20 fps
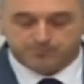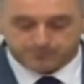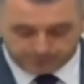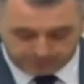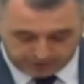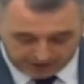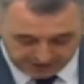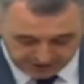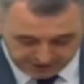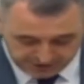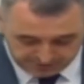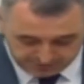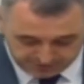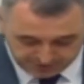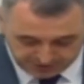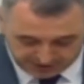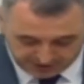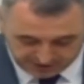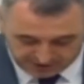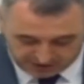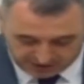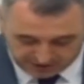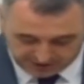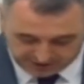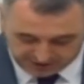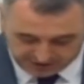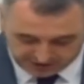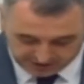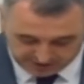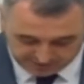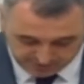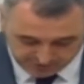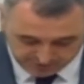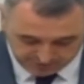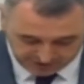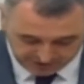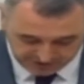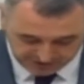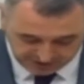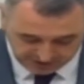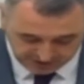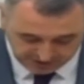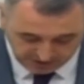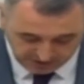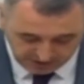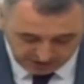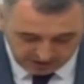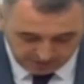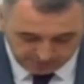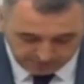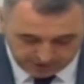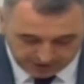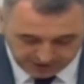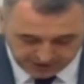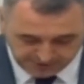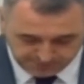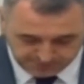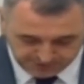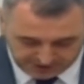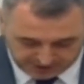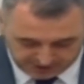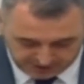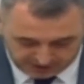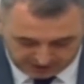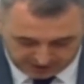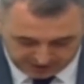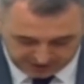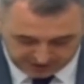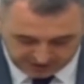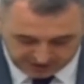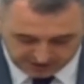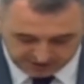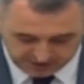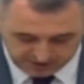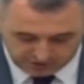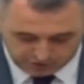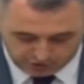Barış Pınarı harekatımız başladı. Barış Pınarı harekatında